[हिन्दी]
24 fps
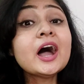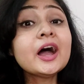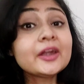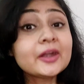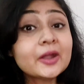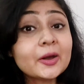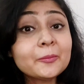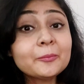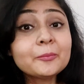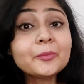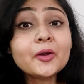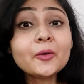
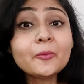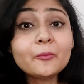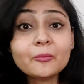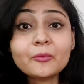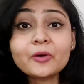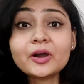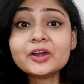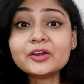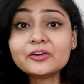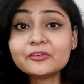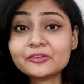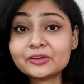नंबर
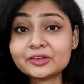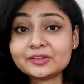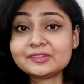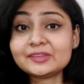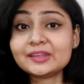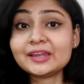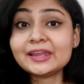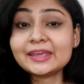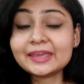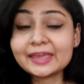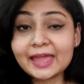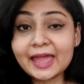वन
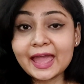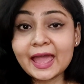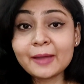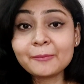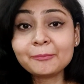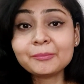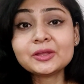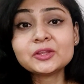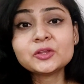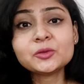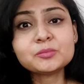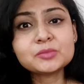रीसेलिंग
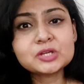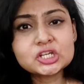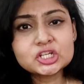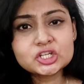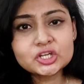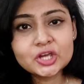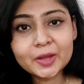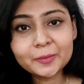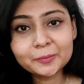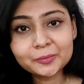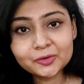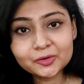ऐप है तो
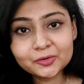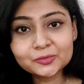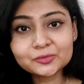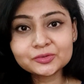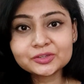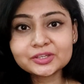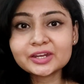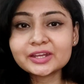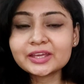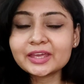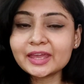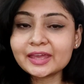मीशो ऐप को
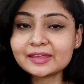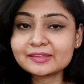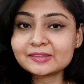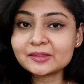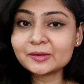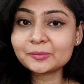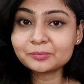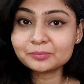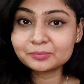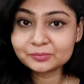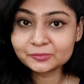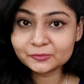यूज़ करके कैसे
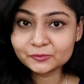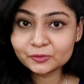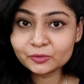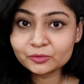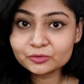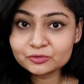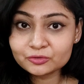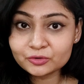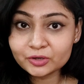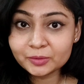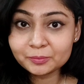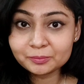आप
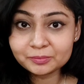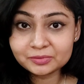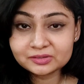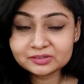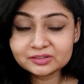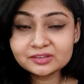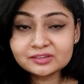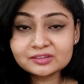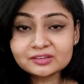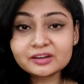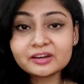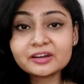को जो है
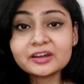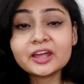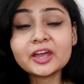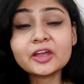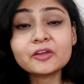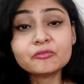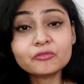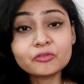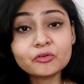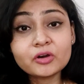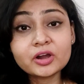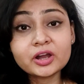बिज़नेस करना
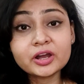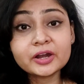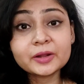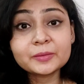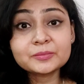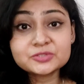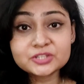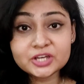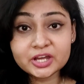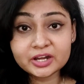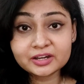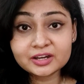है वो अगर
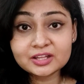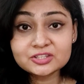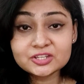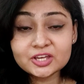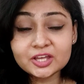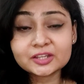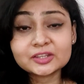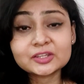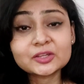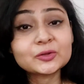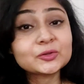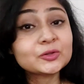आप जानना
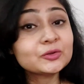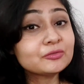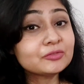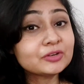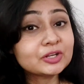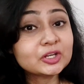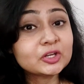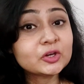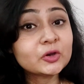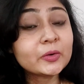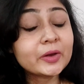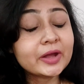चाहते हो तो
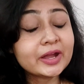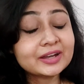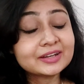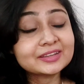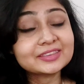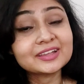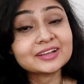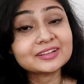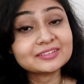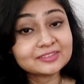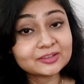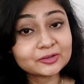वीडियो को एंड
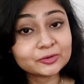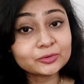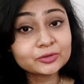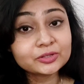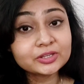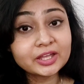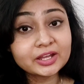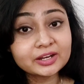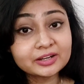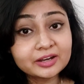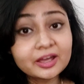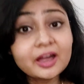तक ज़रूर
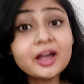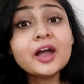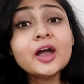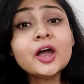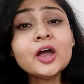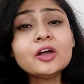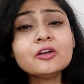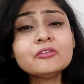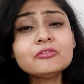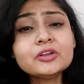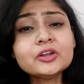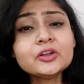देखना
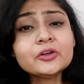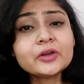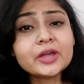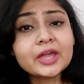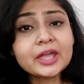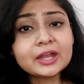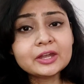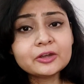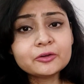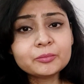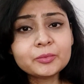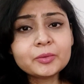वीडियो के
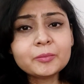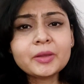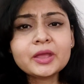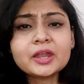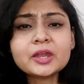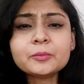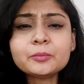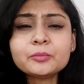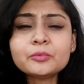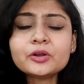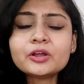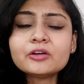एंड में
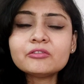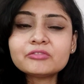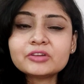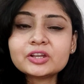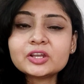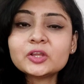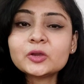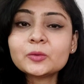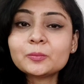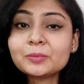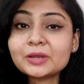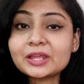मैंने पूरा
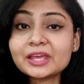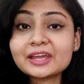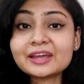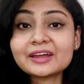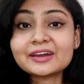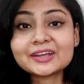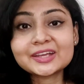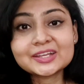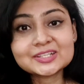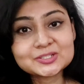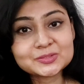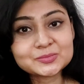वीडियो प्ले
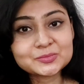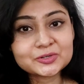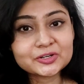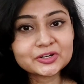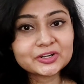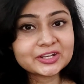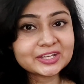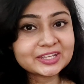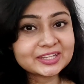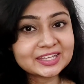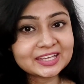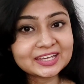करके डेमो
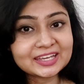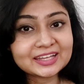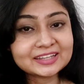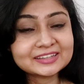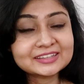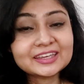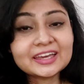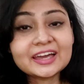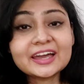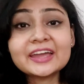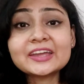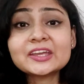करके दिखा
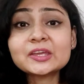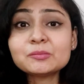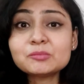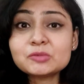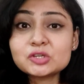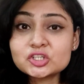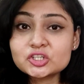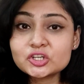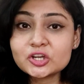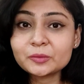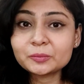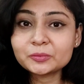दिया है कि
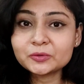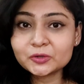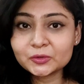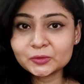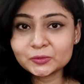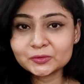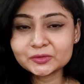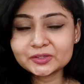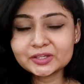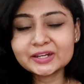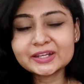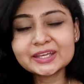मीशो ऐप को
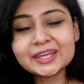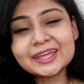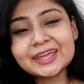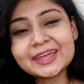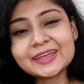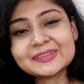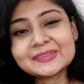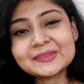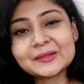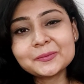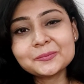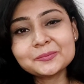यूज़ करके
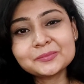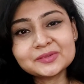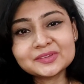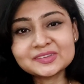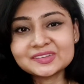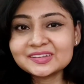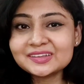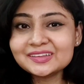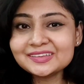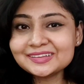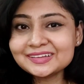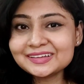कैसे आप
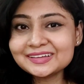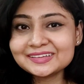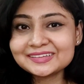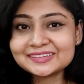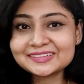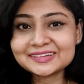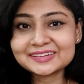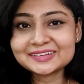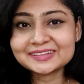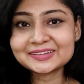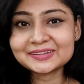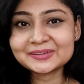बिज़नेस कर
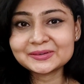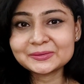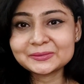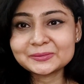सकते